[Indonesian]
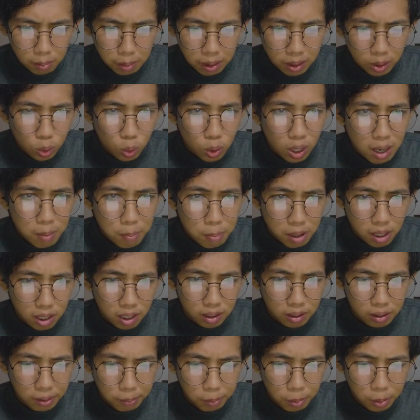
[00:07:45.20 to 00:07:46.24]
bantu
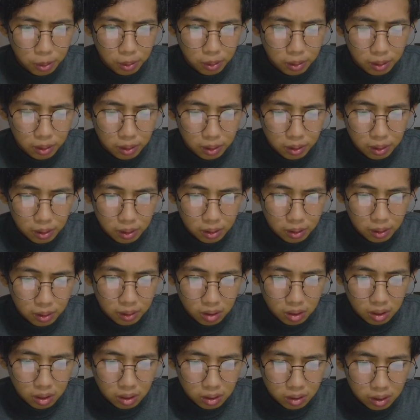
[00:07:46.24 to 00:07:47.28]
apa kata Bon?
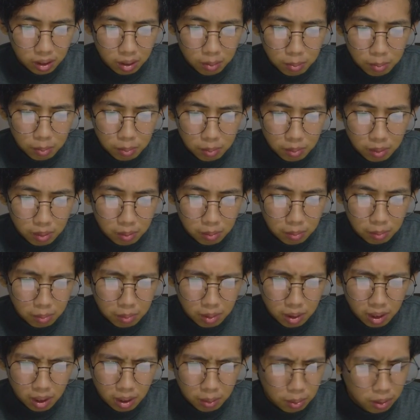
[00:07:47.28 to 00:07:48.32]
Serem
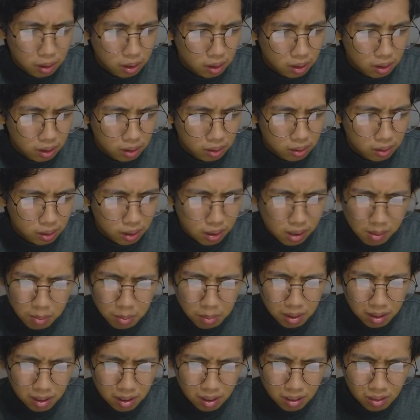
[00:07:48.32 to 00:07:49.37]
apa?
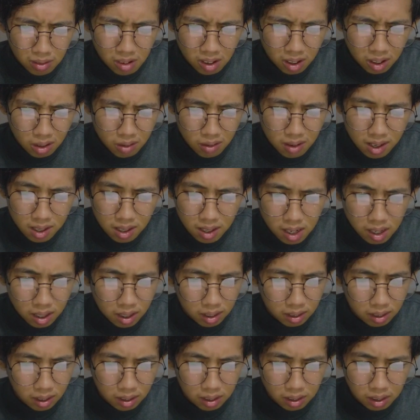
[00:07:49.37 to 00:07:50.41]
Serem mending gue keluar dah
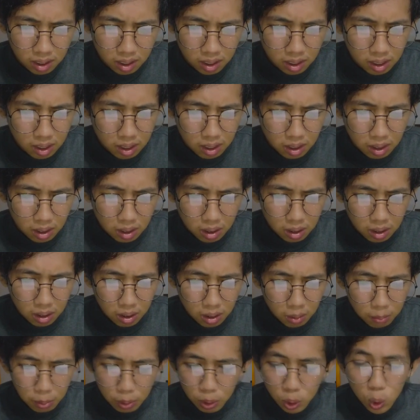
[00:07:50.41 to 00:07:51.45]
katanya.
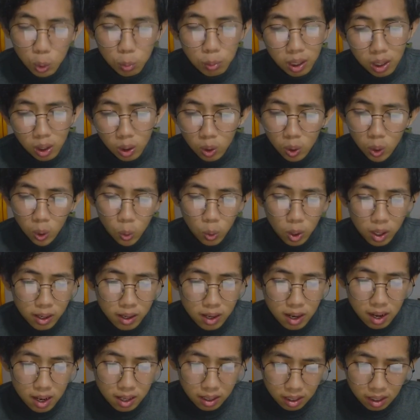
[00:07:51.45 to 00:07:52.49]
Percuma lu
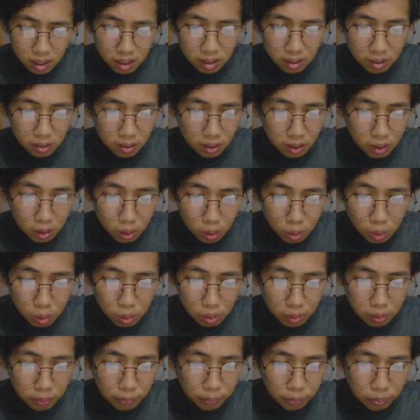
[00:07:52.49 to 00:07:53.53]
keluar dari
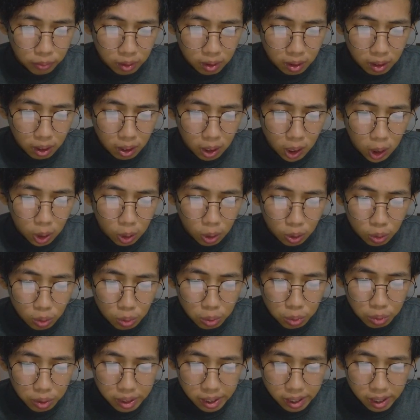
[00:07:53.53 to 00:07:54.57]
situ. Kalau
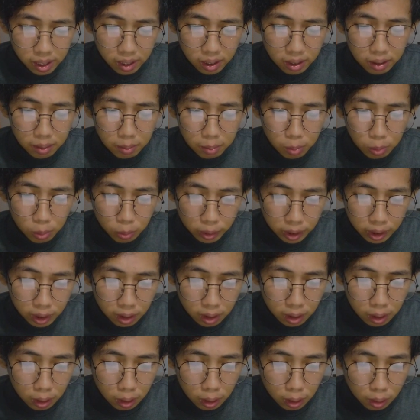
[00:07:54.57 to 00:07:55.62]
lu udah
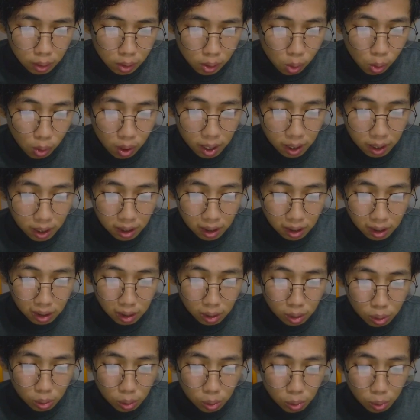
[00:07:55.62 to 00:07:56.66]
nemuin ruangan
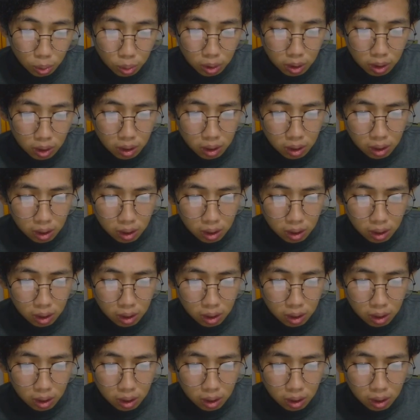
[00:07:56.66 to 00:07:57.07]
itu,